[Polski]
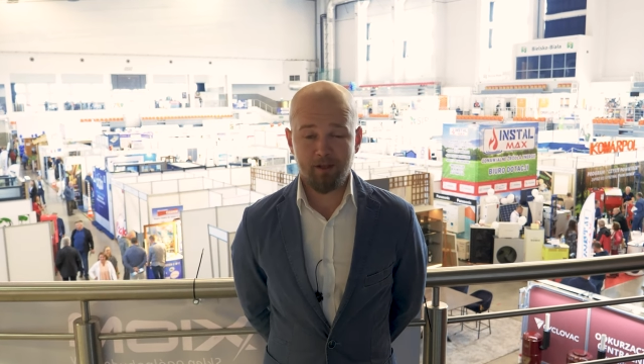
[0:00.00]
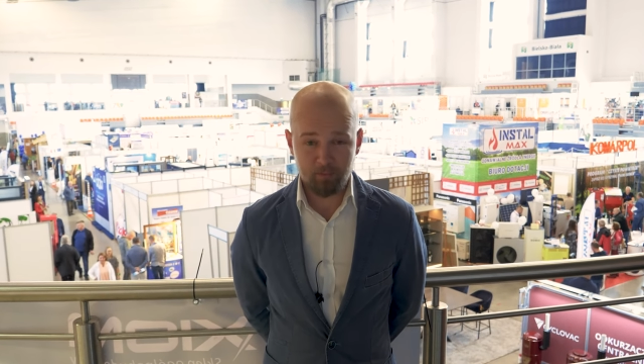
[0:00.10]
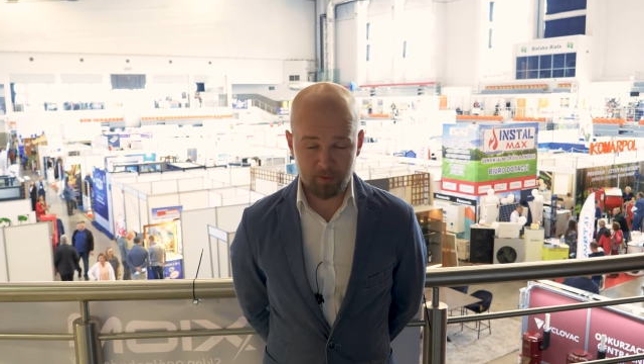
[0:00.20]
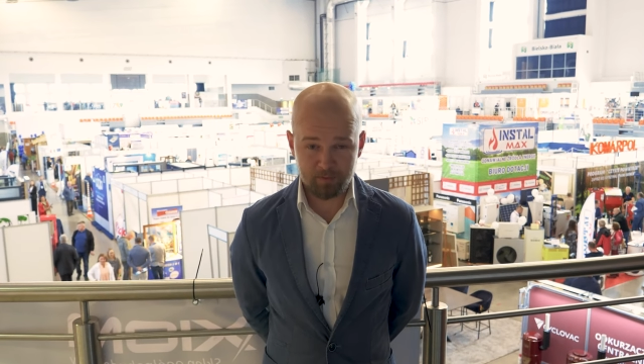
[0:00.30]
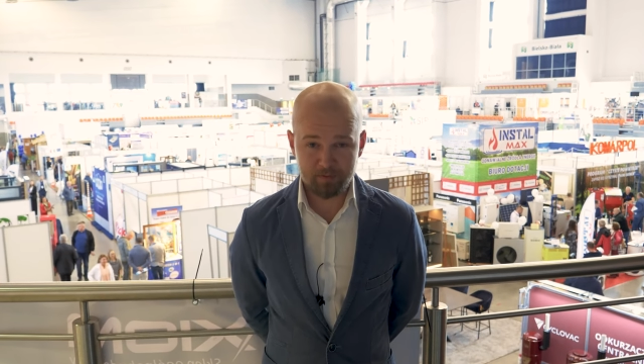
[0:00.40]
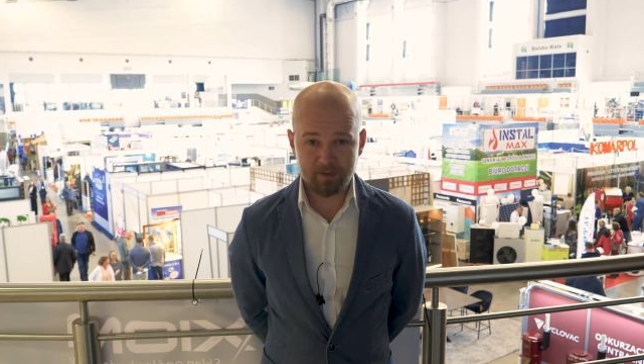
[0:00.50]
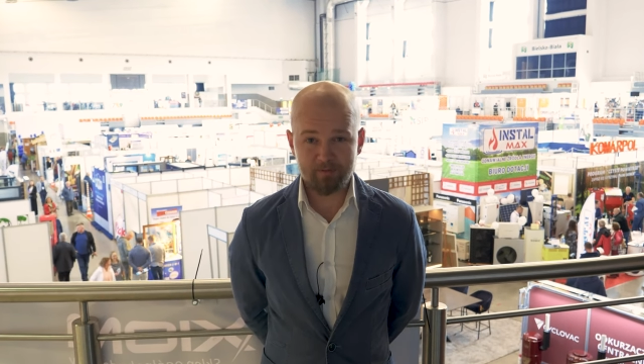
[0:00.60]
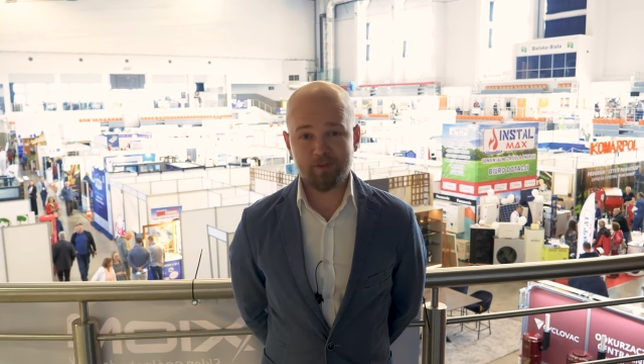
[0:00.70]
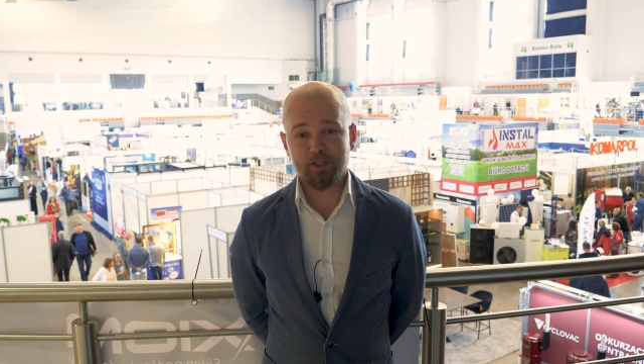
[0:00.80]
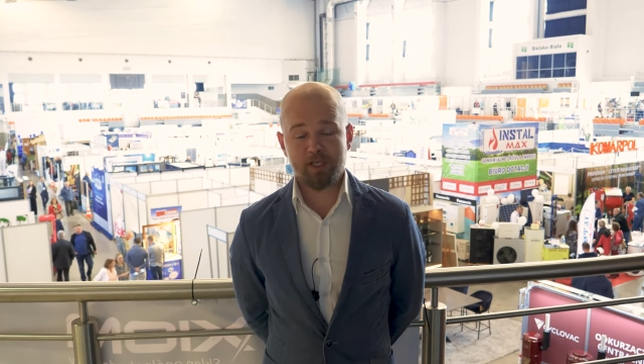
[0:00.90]
opowiem
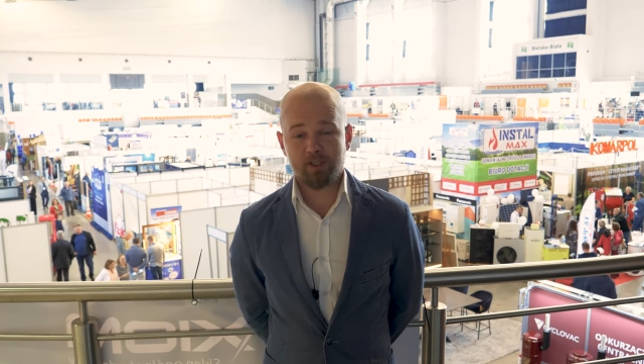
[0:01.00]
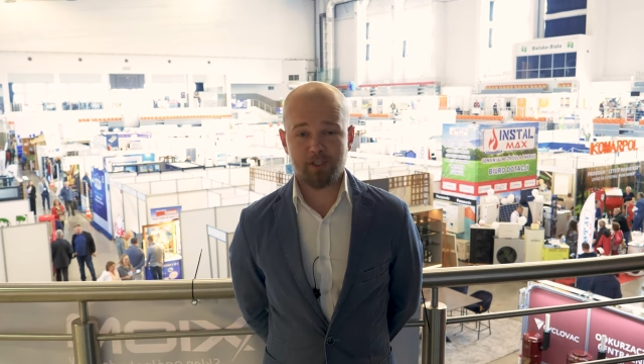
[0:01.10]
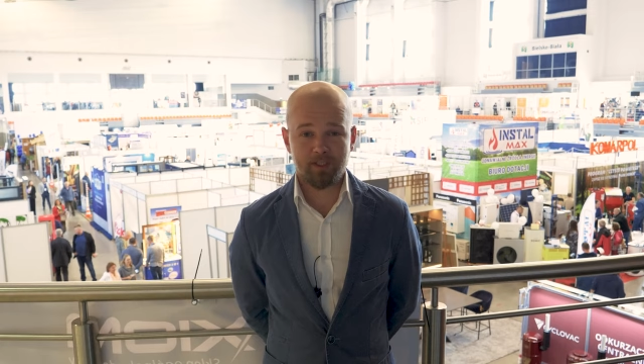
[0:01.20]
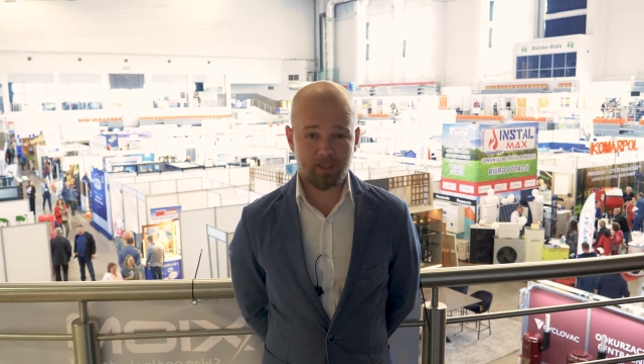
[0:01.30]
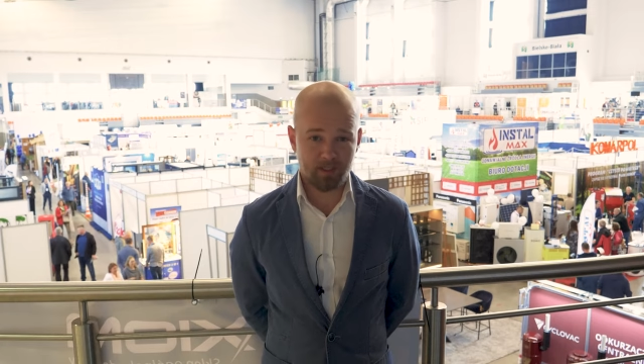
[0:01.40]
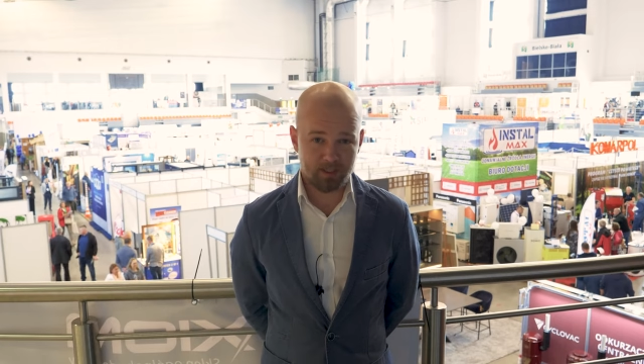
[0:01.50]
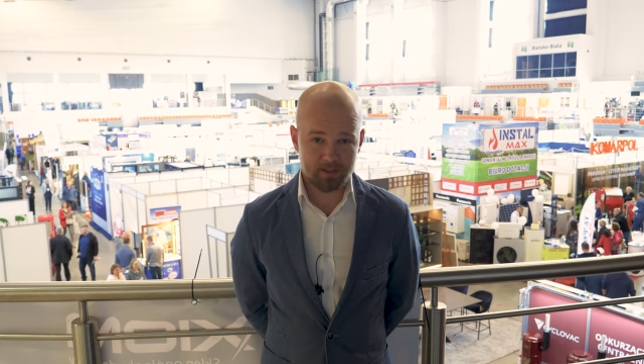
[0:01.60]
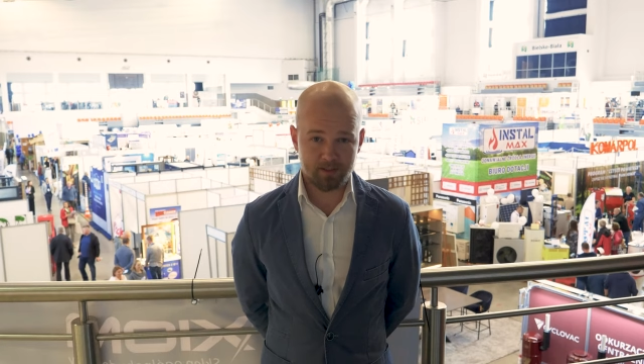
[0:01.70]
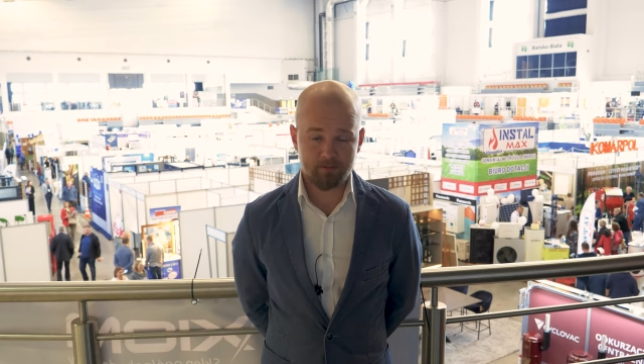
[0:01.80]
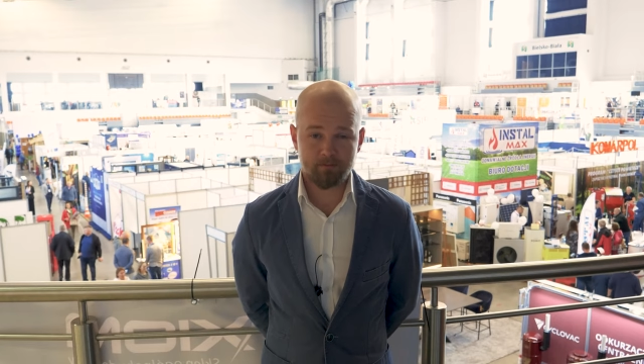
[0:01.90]
Wam w niniejszej
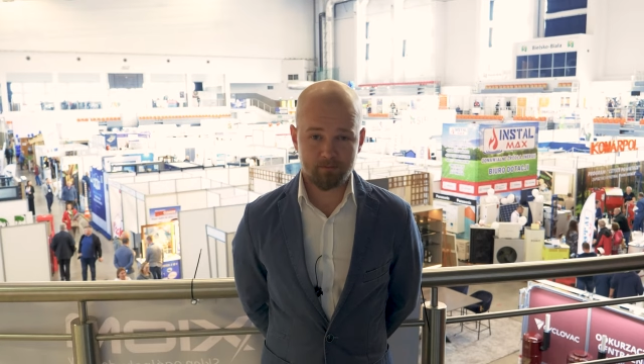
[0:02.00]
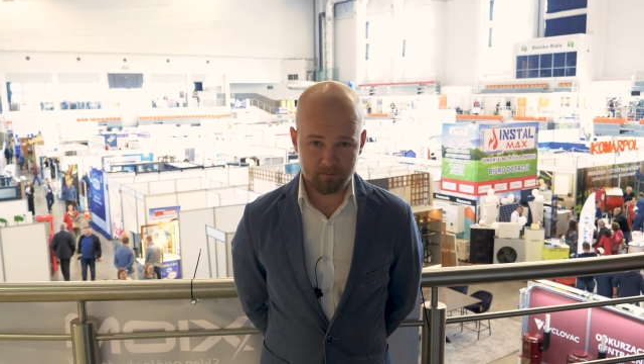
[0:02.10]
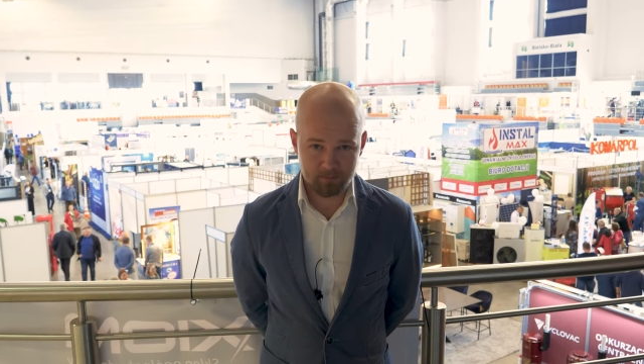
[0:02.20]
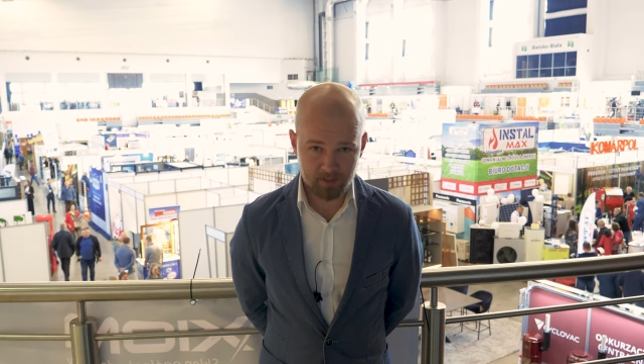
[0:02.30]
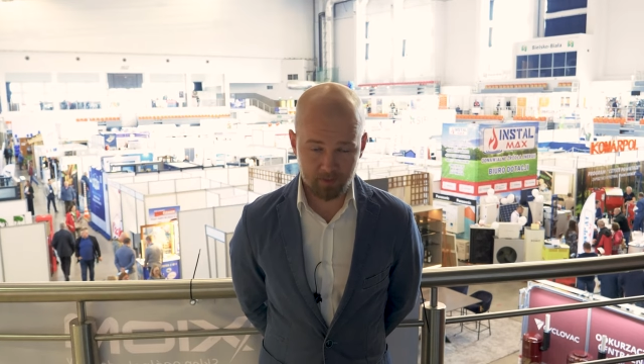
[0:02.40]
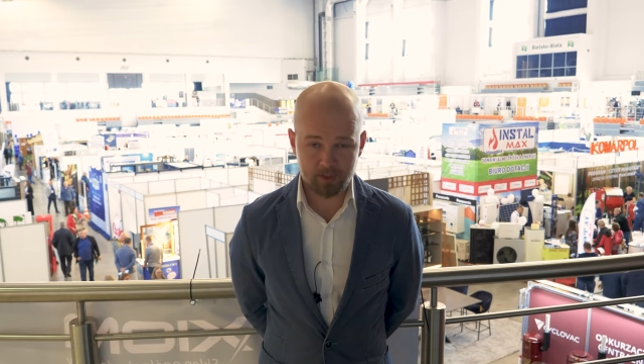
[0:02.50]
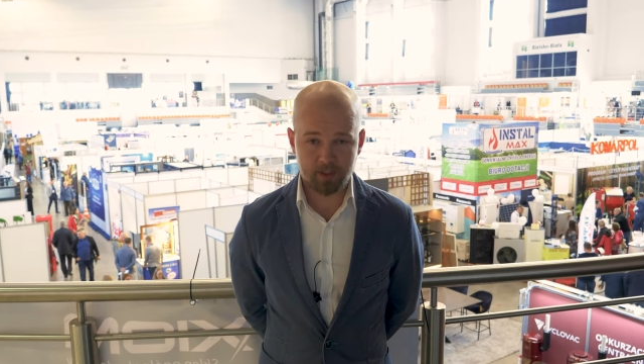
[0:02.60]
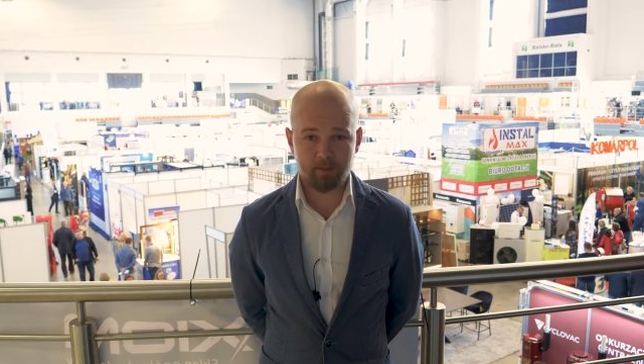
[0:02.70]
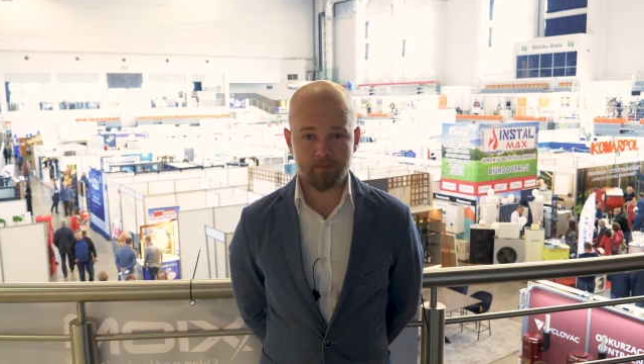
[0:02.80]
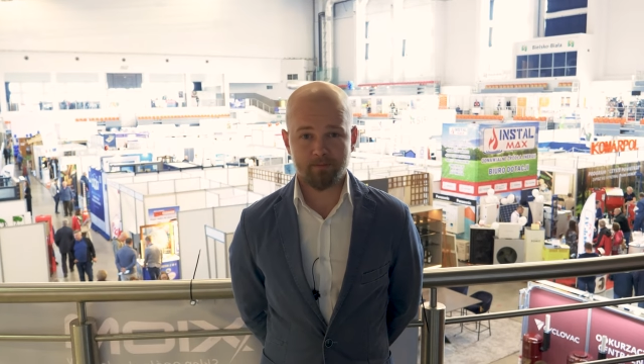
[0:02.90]
relacji.
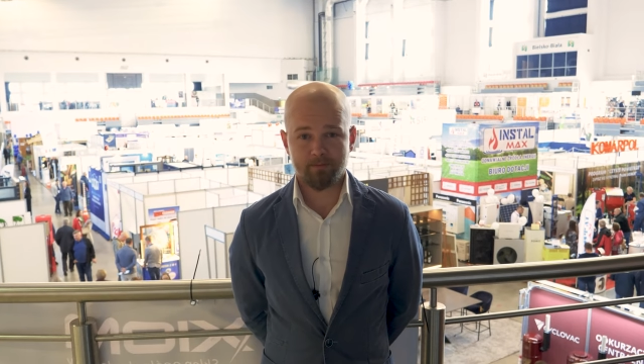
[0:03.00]
Zapraszamy.